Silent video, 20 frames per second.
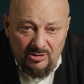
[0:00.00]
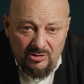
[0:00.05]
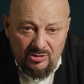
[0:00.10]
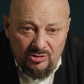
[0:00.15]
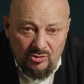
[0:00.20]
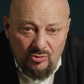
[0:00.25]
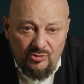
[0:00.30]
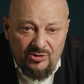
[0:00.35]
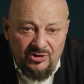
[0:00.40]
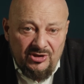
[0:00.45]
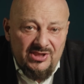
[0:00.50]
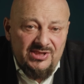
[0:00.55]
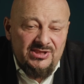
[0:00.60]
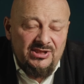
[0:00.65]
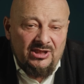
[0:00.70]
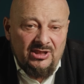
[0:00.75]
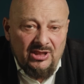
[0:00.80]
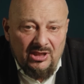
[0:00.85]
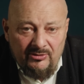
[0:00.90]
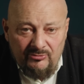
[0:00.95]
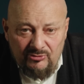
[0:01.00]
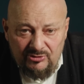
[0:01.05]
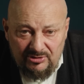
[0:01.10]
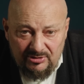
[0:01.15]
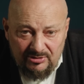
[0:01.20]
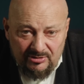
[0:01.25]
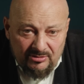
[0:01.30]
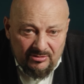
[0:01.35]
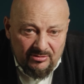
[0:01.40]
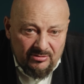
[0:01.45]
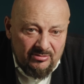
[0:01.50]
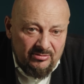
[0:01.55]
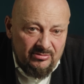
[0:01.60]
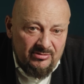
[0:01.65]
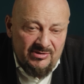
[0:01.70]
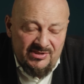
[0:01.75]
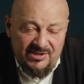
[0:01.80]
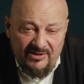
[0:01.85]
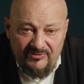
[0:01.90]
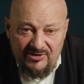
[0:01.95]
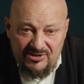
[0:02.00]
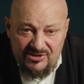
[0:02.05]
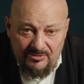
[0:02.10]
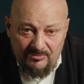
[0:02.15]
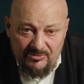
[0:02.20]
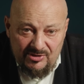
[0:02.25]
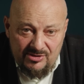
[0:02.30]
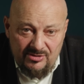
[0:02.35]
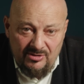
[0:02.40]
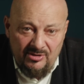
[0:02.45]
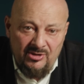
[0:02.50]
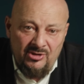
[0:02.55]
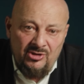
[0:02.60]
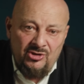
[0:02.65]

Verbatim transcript: Ну, есть такая вот э, зависимость,